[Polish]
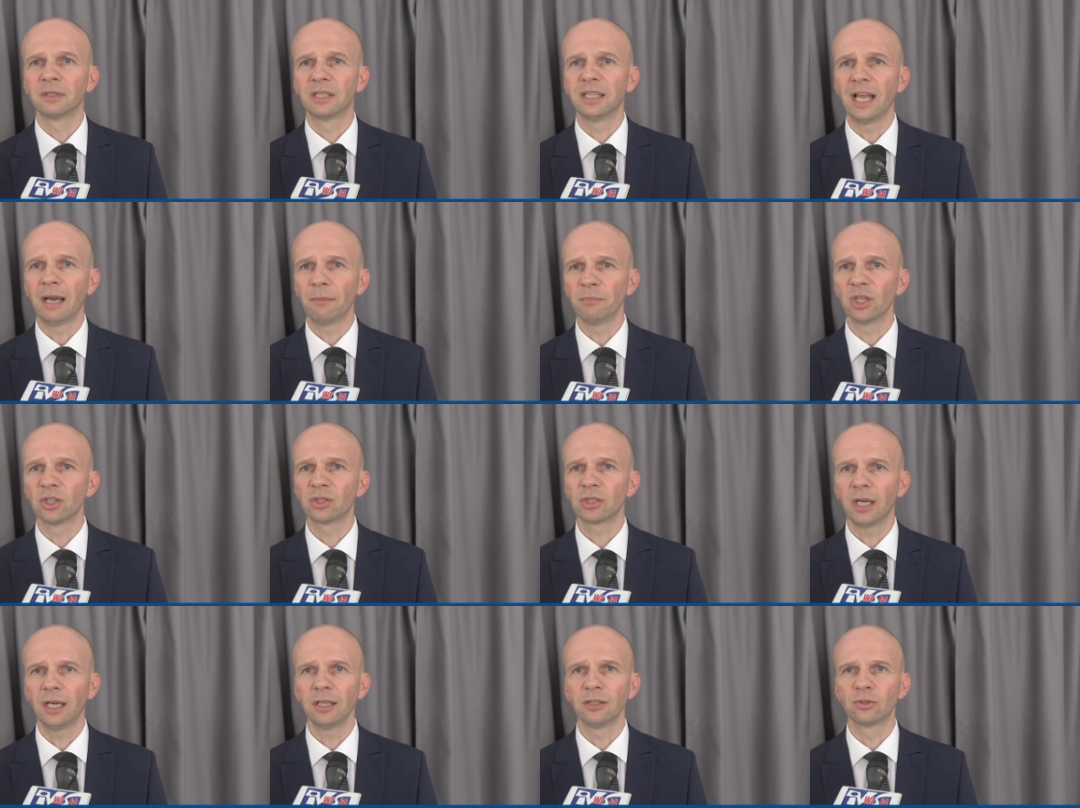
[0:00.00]
dla
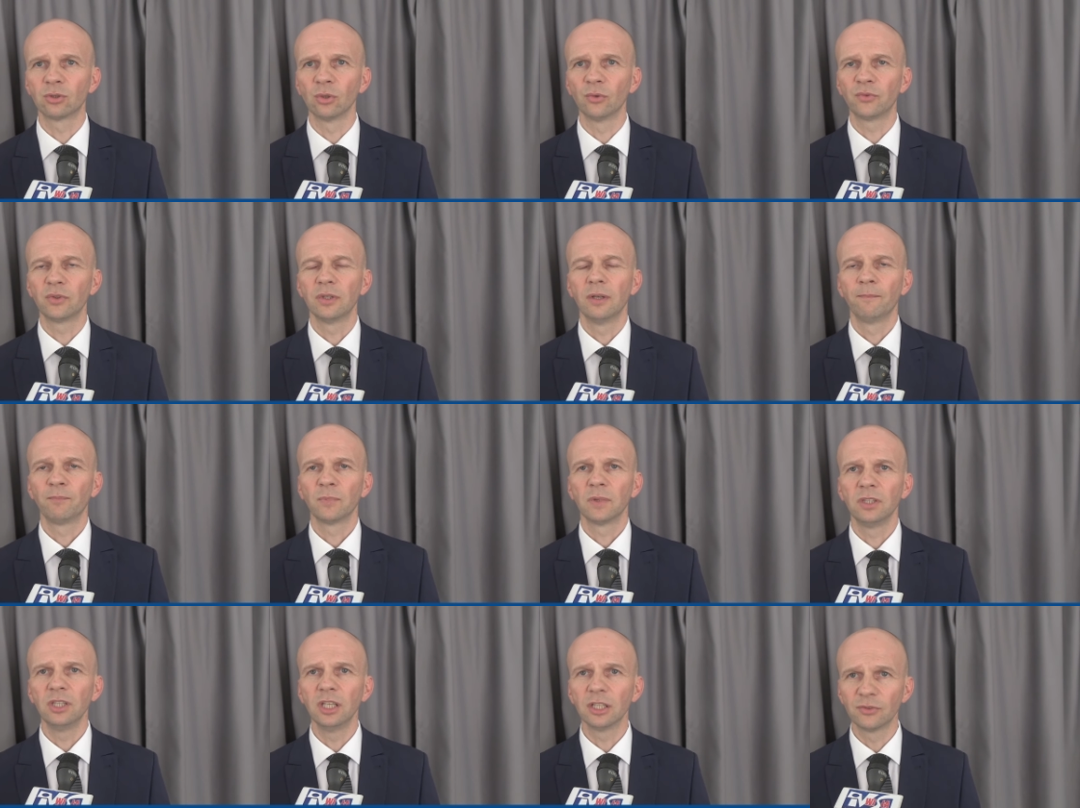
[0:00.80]
mieszkańców,
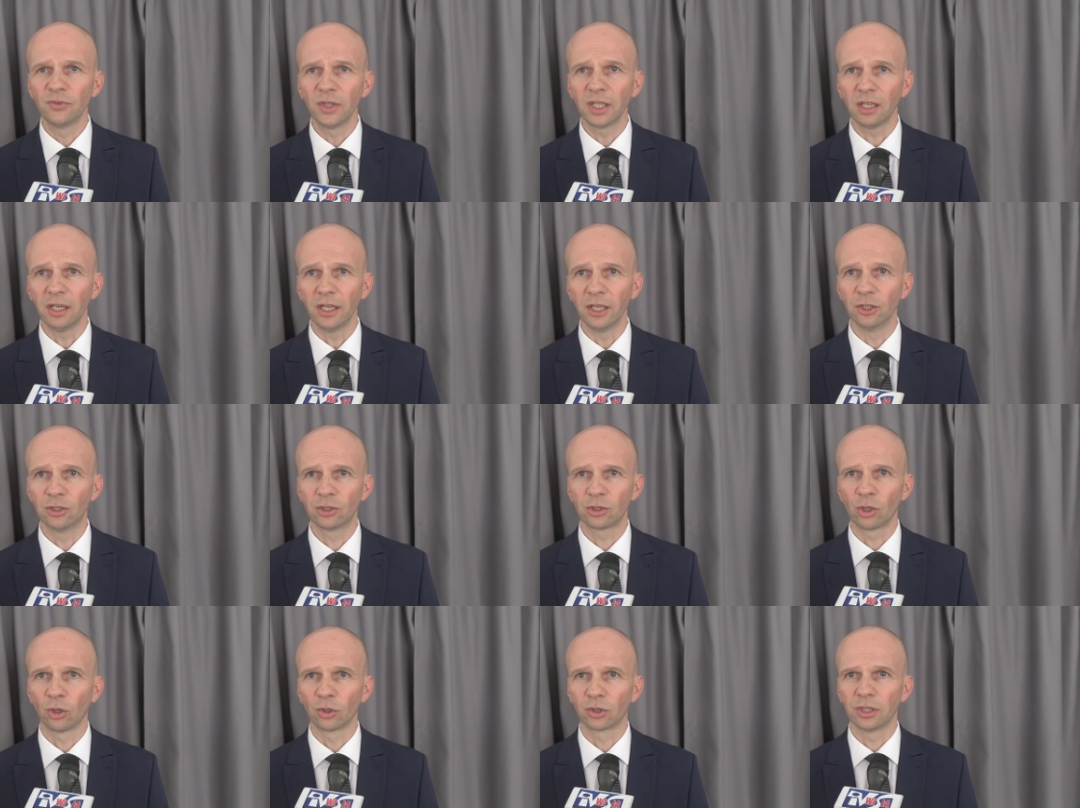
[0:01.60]
niezwykle
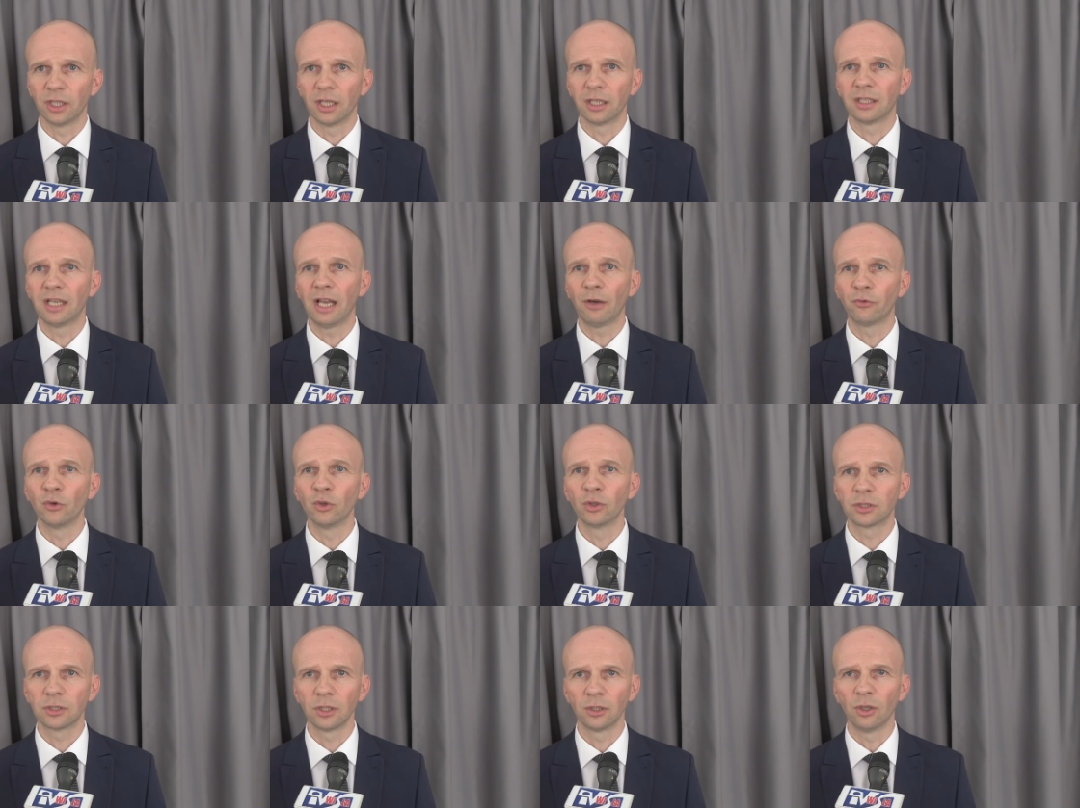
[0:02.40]
istotne dla
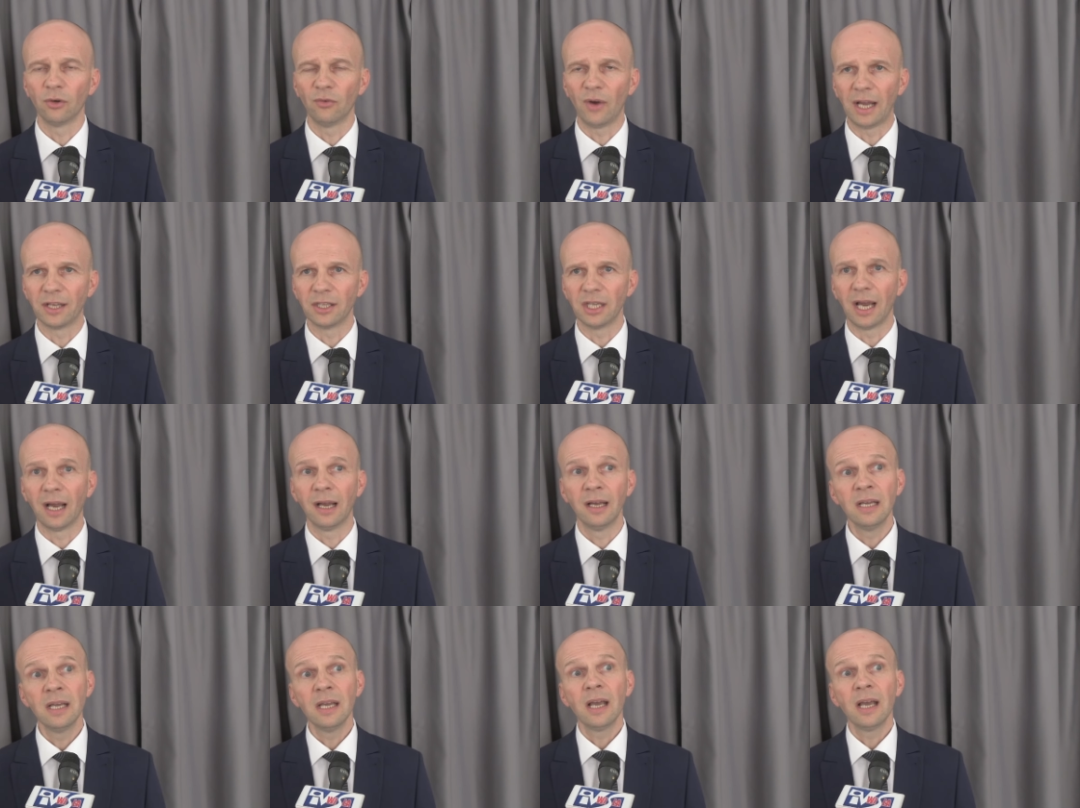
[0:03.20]
funkcjonowania